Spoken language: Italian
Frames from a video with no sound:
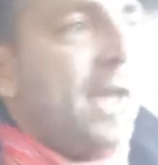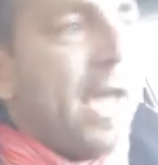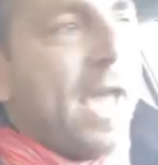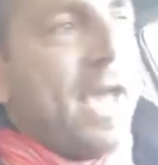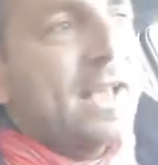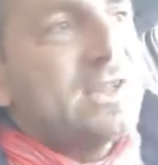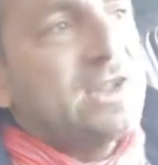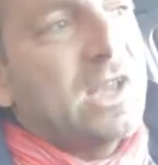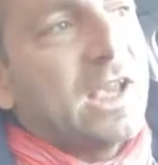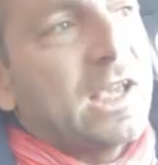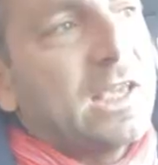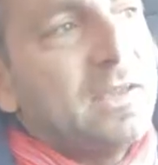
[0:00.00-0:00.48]

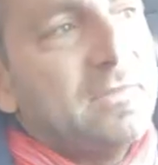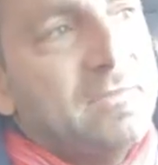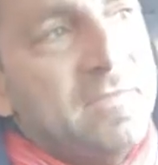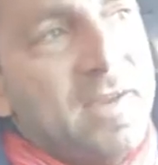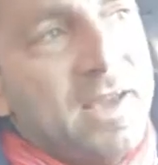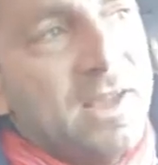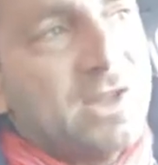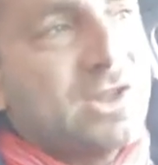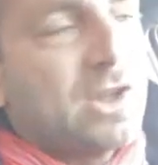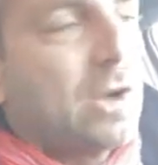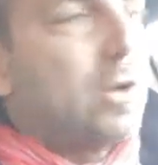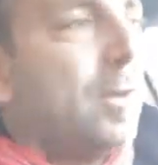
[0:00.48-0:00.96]
e c'è chi
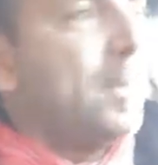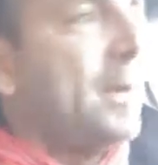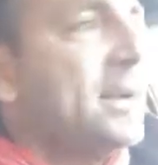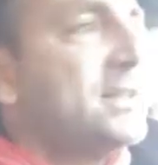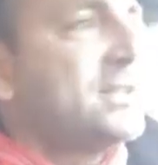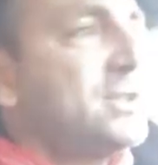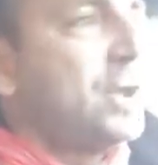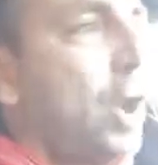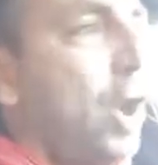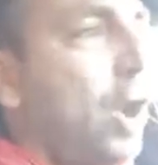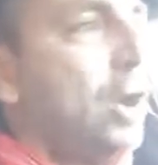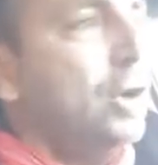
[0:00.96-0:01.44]
invece, come al
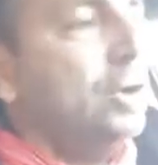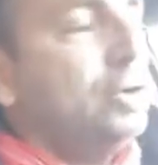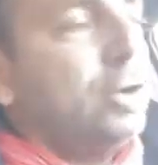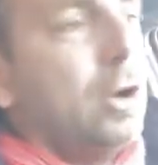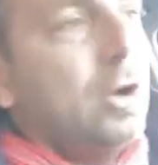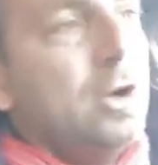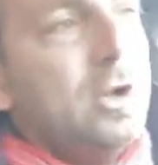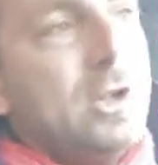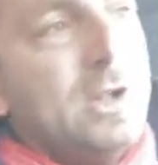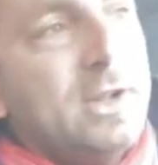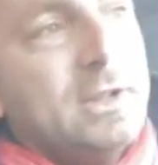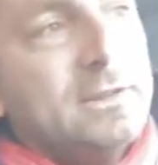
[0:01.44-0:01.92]
solito,
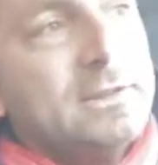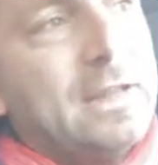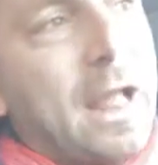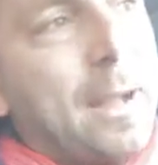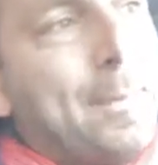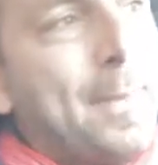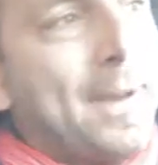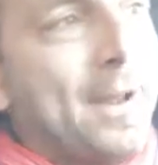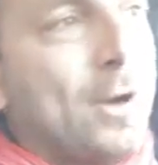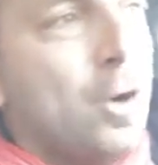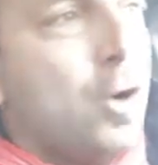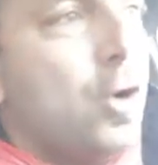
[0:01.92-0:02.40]
da
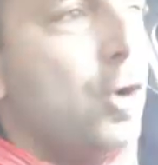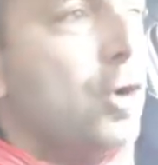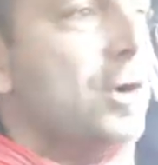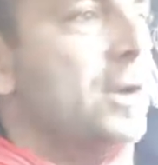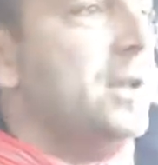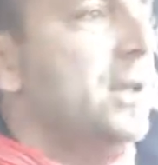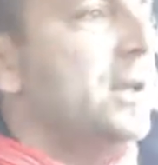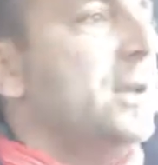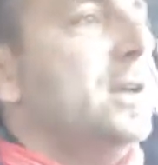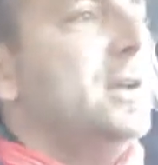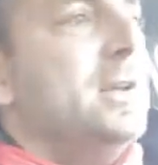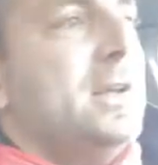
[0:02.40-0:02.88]

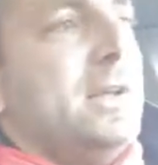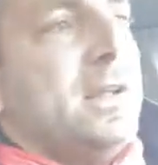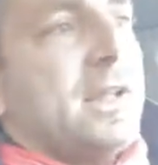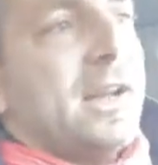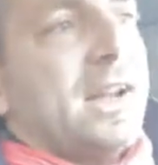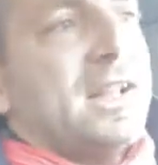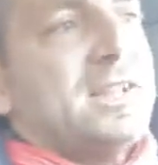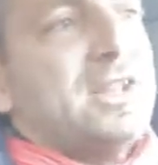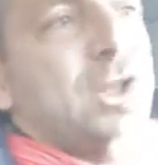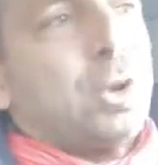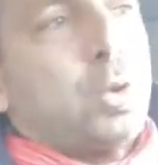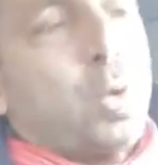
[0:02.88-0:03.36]
Maroni
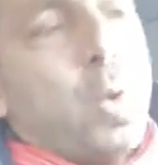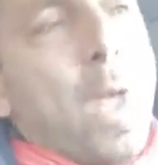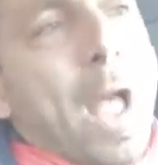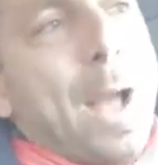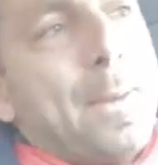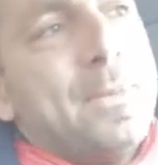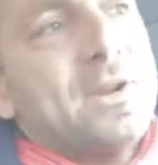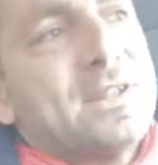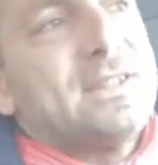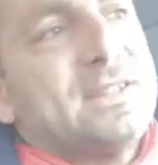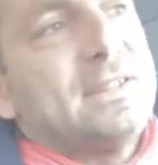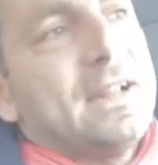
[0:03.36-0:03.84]

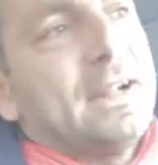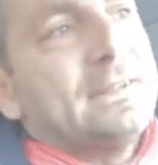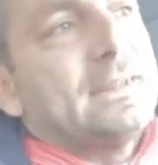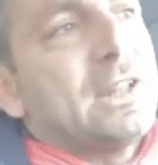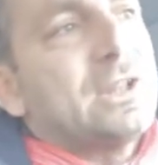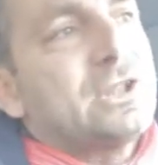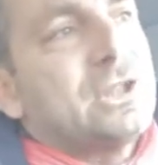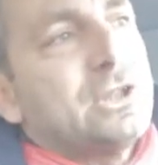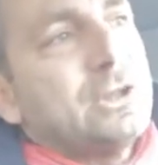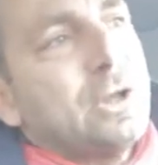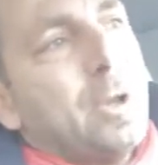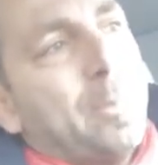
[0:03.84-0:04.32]
restituiamo il
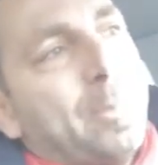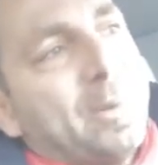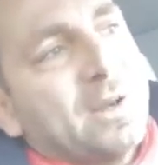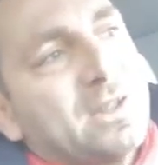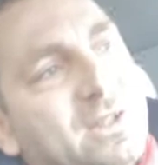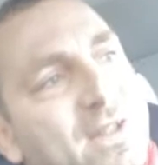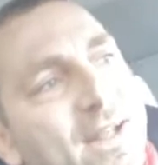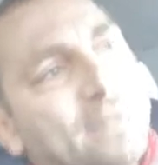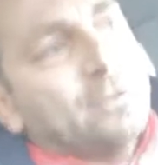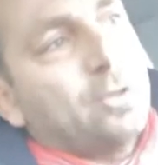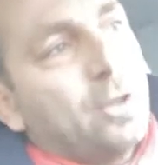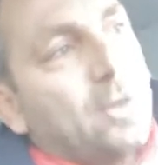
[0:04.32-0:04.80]

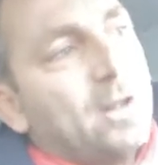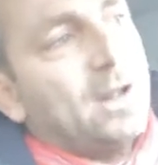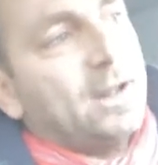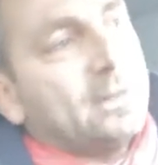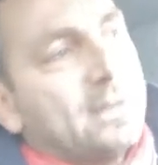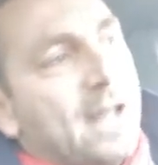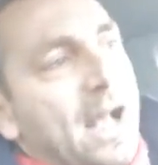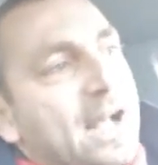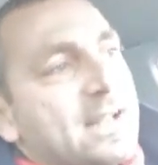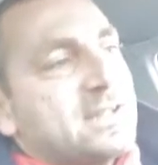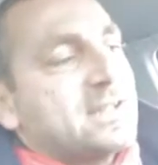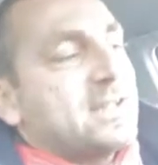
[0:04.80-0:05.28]
75% delle
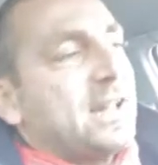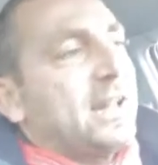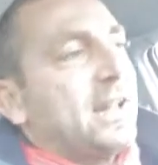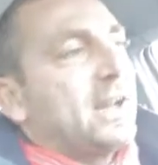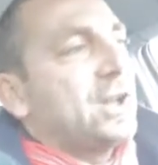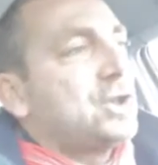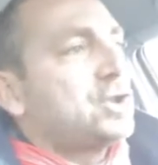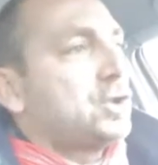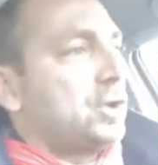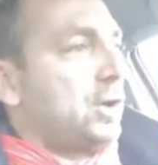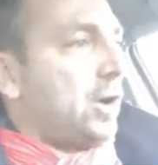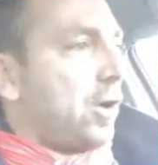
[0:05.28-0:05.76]
tasse alla
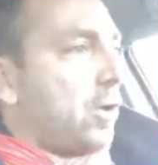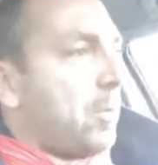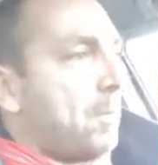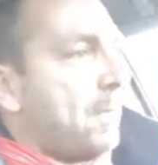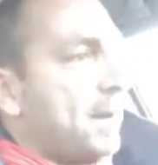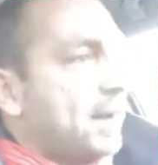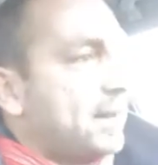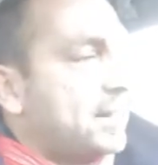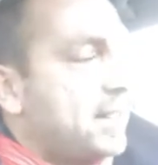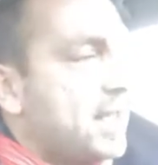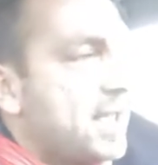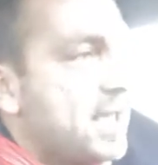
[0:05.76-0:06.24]
regione
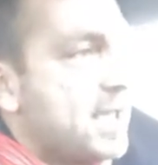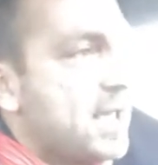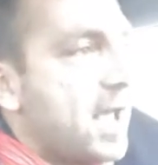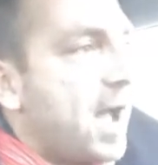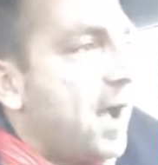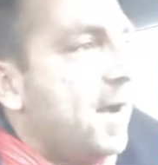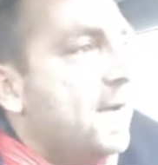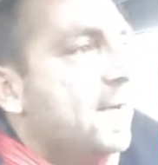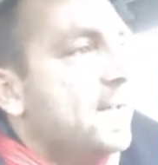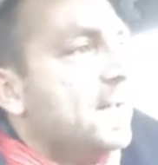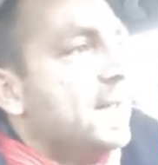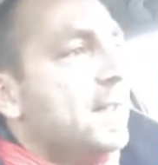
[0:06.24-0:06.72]

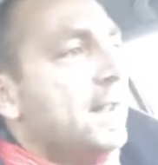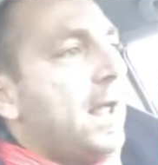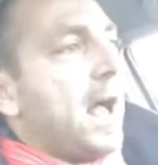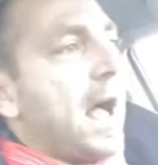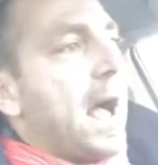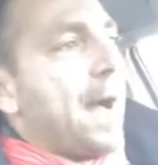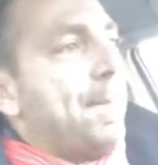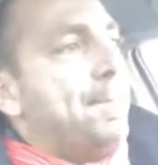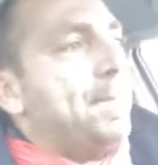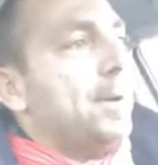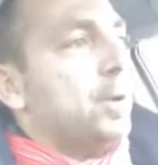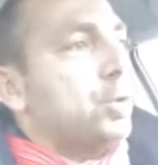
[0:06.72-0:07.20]
Lombardia,
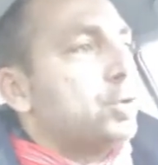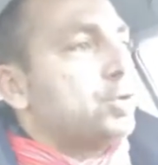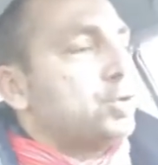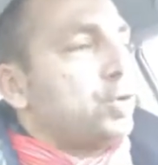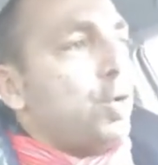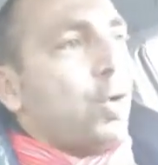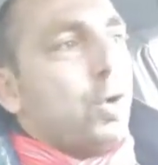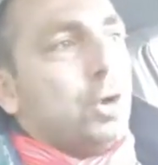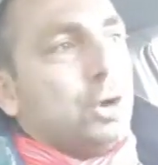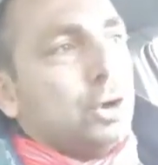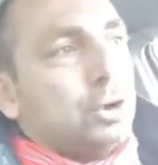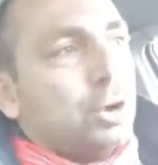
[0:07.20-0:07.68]
a
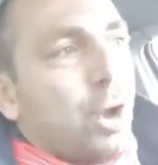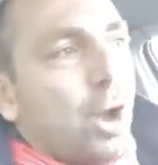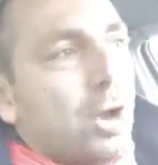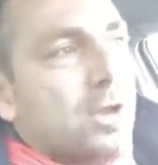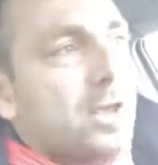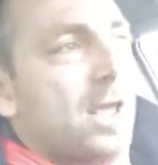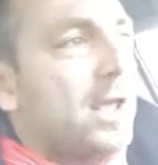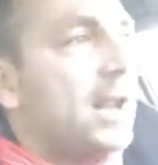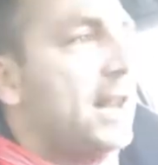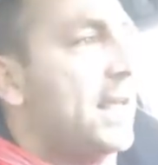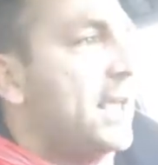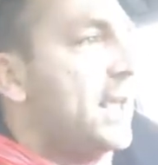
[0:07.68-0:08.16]
Berlusconi
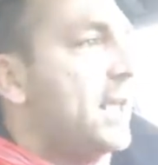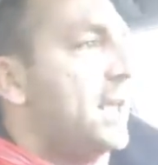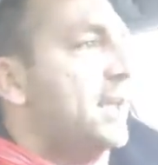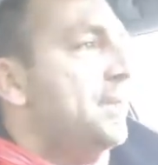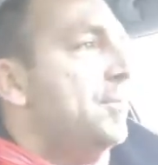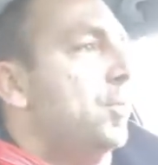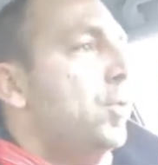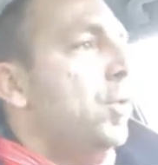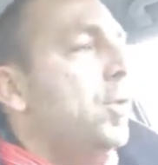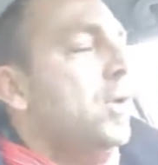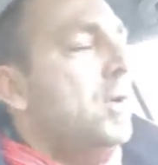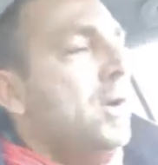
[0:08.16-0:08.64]
toglie
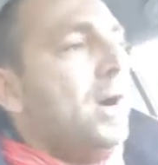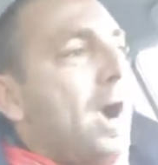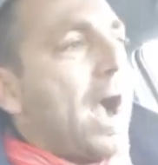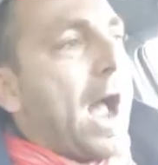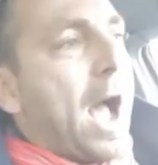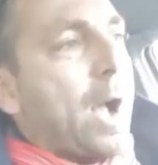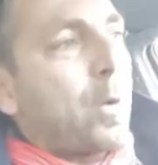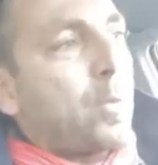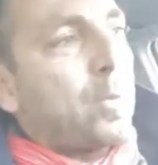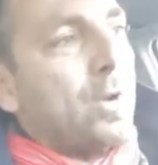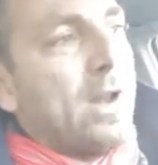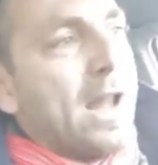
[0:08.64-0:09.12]
l'IMU,
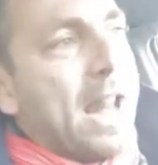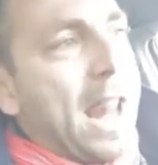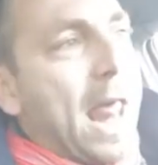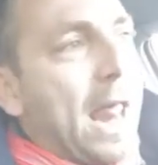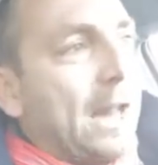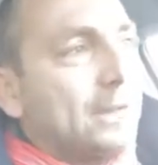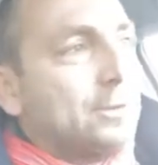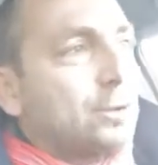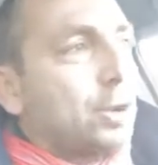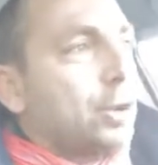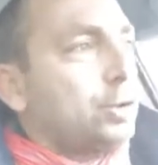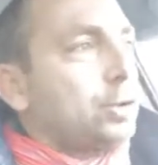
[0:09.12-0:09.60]
a
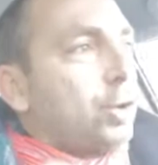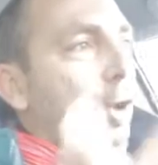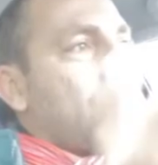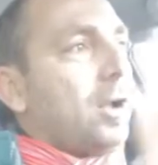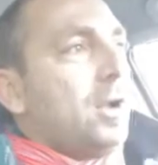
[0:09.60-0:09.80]
quell'altro